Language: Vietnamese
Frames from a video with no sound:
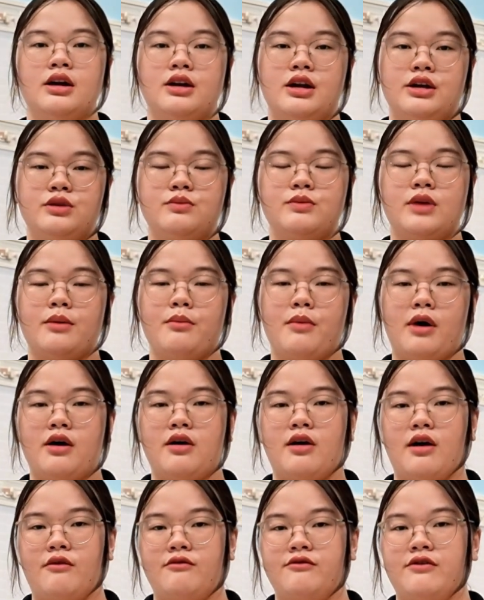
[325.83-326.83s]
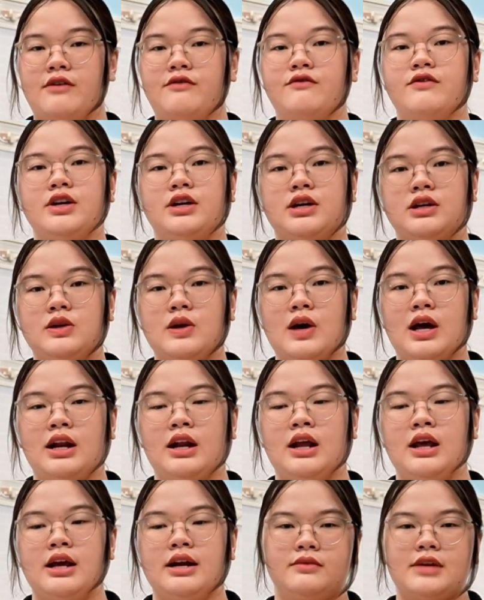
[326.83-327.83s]
để chúng ta mở rộng phạm vi kinh doanh
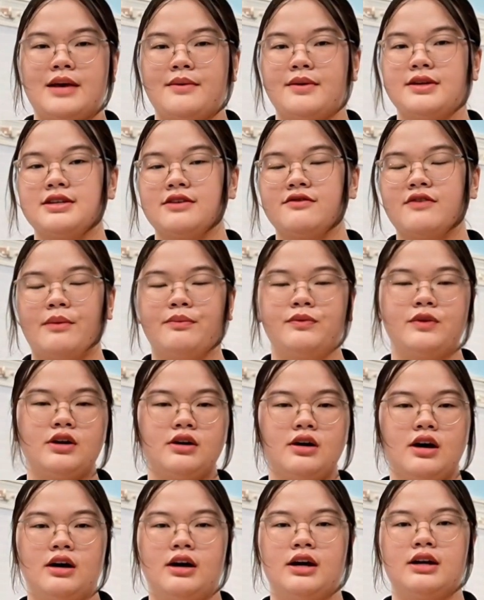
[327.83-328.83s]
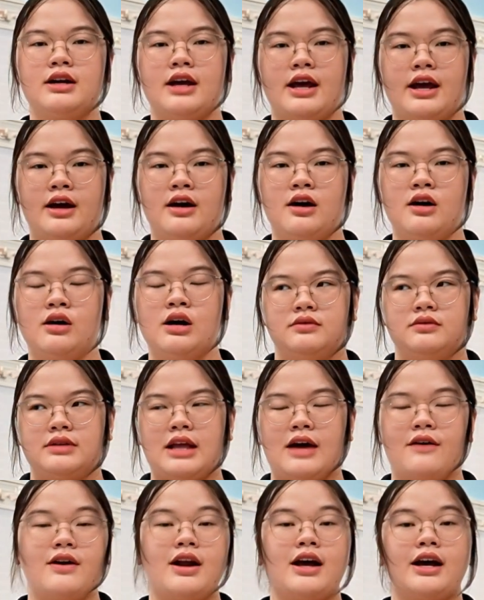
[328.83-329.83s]
đem cái sản phẩm tới gần khách hàng hơn
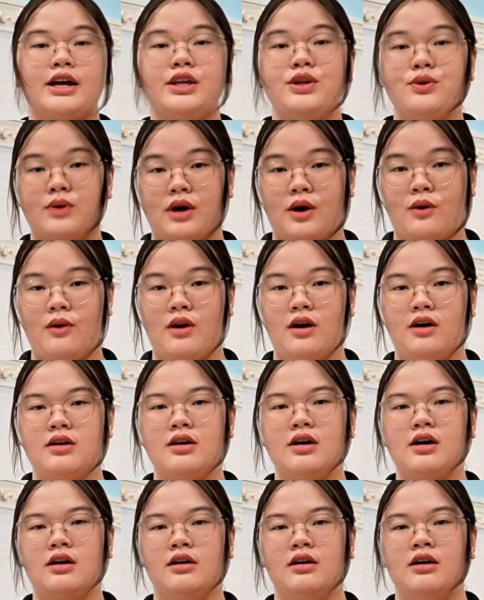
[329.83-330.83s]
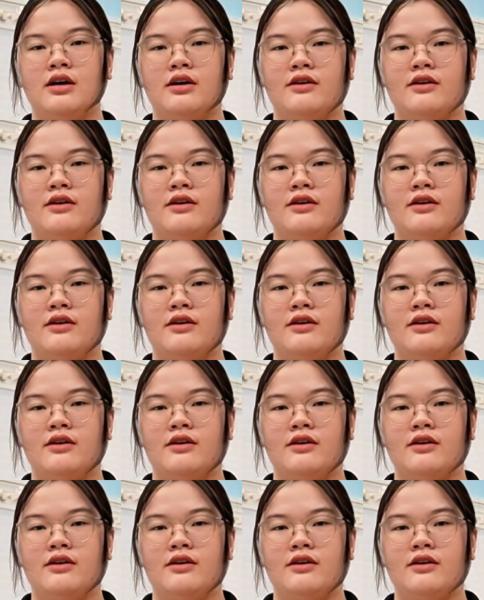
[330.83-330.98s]
tạo ra cái nhu cầu lớn hơn